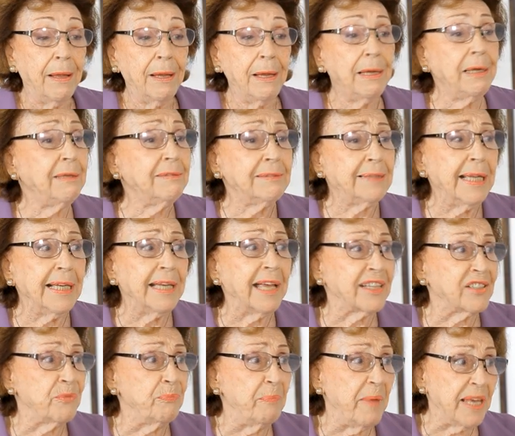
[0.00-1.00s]
eles têm
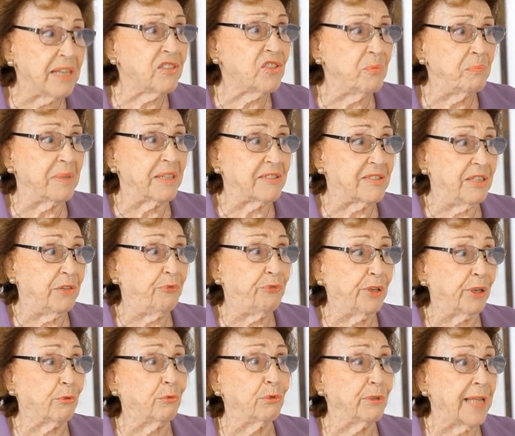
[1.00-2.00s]
as mesmas
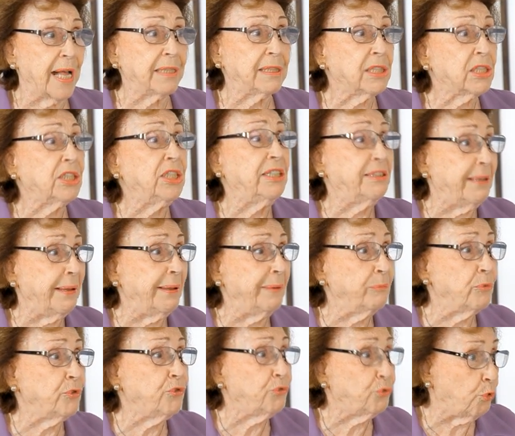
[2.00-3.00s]
dificuldades que
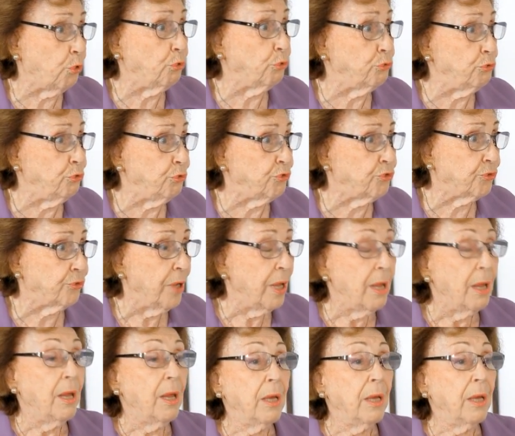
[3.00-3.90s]
temos todos.